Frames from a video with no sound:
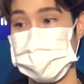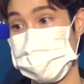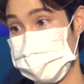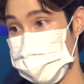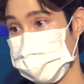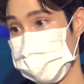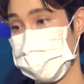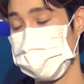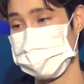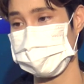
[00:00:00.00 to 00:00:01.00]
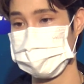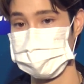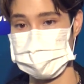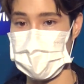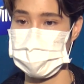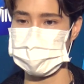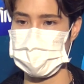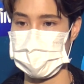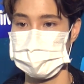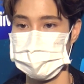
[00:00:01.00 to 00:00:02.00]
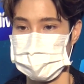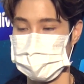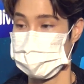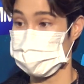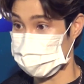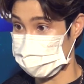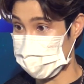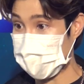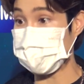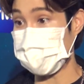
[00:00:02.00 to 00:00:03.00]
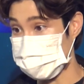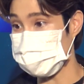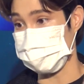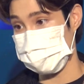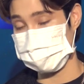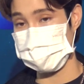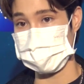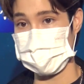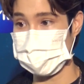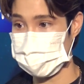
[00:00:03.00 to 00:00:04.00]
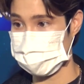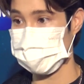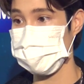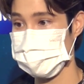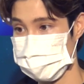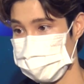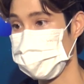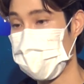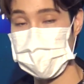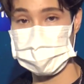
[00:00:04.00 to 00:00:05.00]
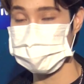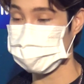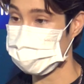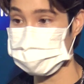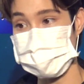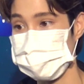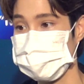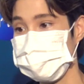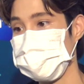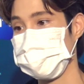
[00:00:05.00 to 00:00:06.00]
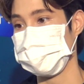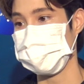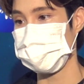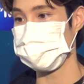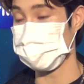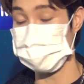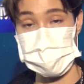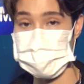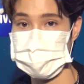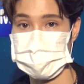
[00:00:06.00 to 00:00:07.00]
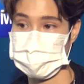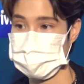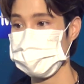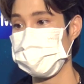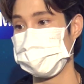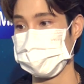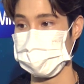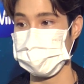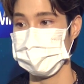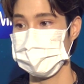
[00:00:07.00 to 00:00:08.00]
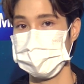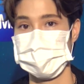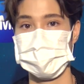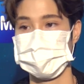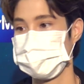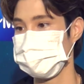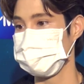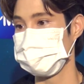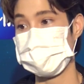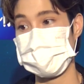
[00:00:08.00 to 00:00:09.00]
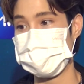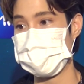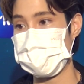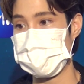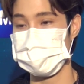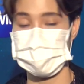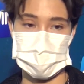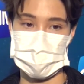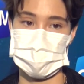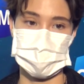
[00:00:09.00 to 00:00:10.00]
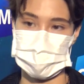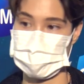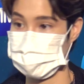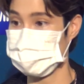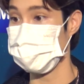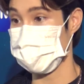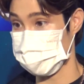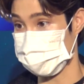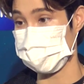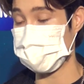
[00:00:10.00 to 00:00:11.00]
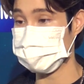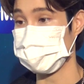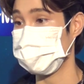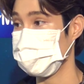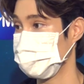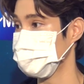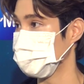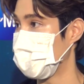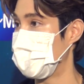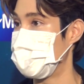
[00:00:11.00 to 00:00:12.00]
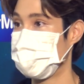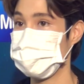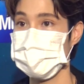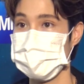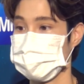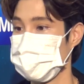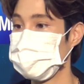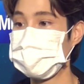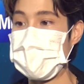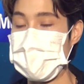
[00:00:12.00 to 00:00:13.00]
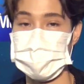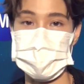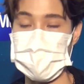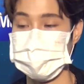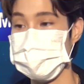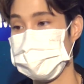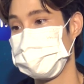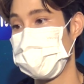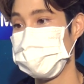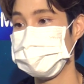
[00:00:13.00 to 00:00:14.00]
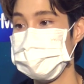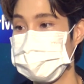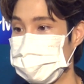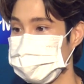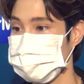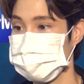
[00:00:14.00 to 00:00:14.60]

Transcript: รณีพวกนี้การตัดสินใจเวลาเวลานั้นของชีวิตเนี้ยคนที่อยู่ข้างเราที่สุดเขาก็ต้องรู้สิแต่ว่าถ้าเกิดเขาไม่มีสิทธิ์ในตัวเราอย่างเงี้ยเอ้าก็ทำอะไรไม่ได้แล้วบางทีคนป่วยอยู่ด้วยกันสองคนแล้วสุดท้ายแล้วตอนแก่แปดสิบ ห้าสิบแล้ว